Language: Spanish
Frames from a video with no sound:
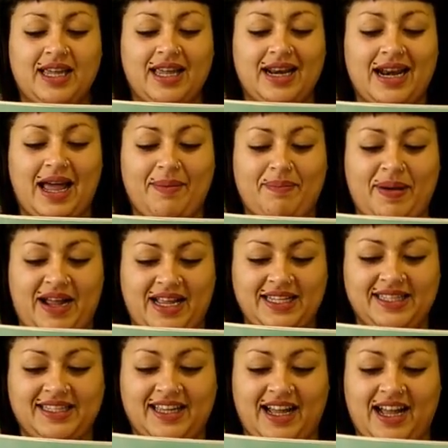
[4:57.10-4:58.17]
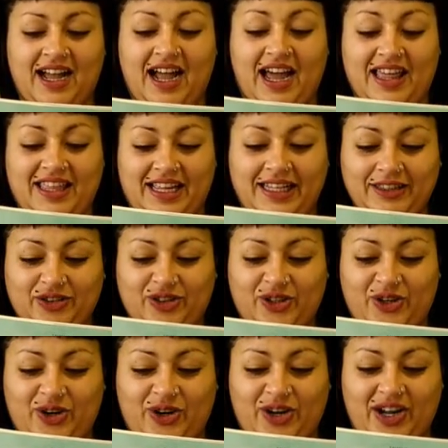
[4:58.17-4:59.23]
En la panza,
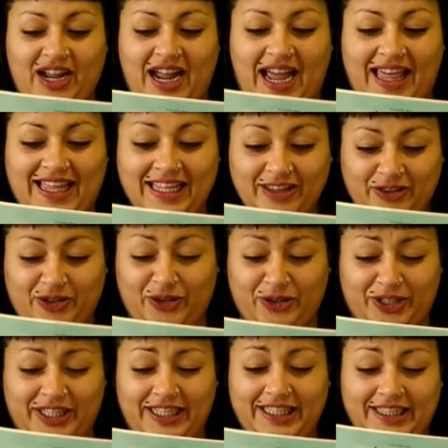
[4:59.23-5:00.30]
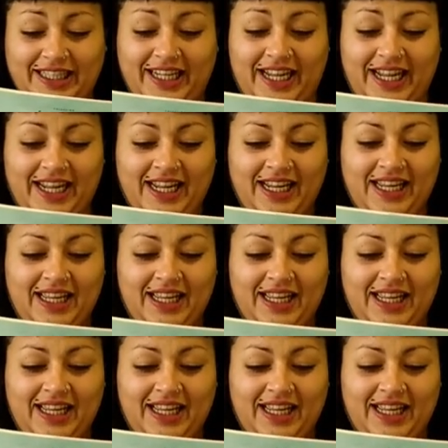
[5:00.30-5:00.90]
adentro, adentro, dijiste.